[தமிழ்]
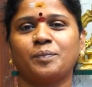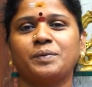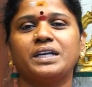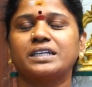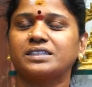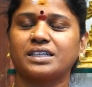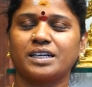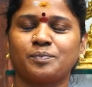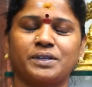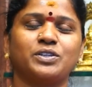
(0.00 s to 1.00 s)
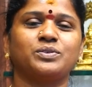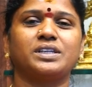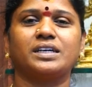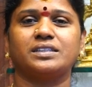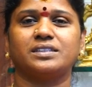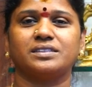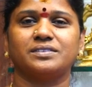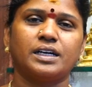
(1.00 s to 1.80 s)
அப்படின்றதுக்கான பதிவு தான் இது